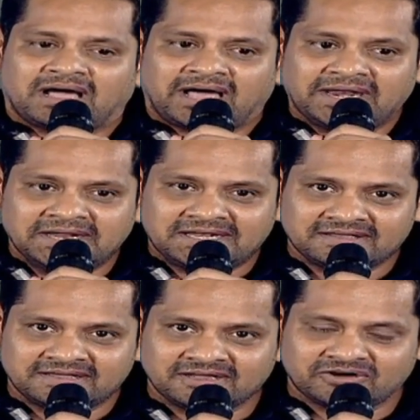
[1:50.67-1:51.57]

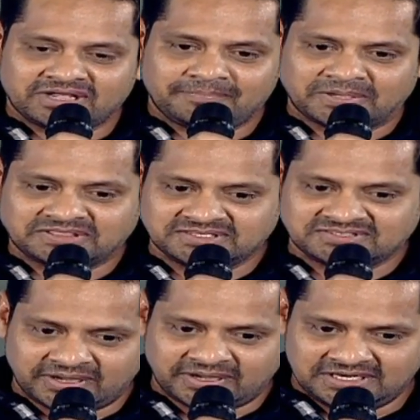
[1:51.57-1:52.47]
అన్నిటికన్నా కూడా ప్రతి
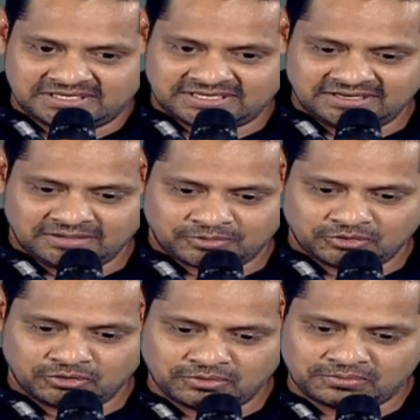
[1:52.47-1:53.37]
సినిమా హిట్
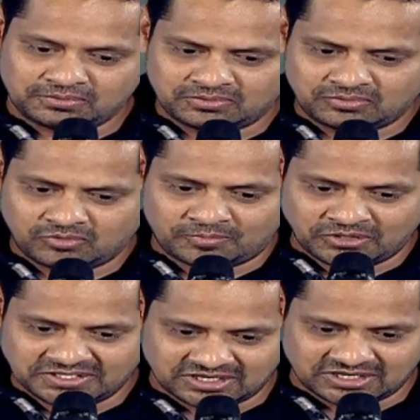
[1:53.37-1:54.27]
అయినప్పుడు ఓ
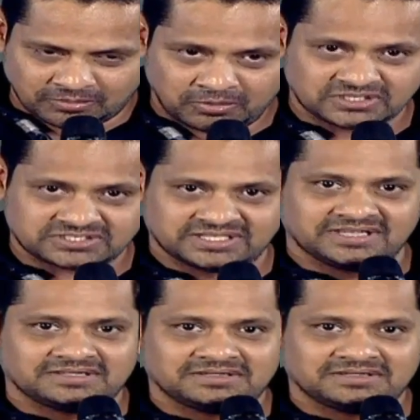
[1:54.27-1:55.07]
ప్రొడ్యూసర్కి డబ్బులు వస్తాయి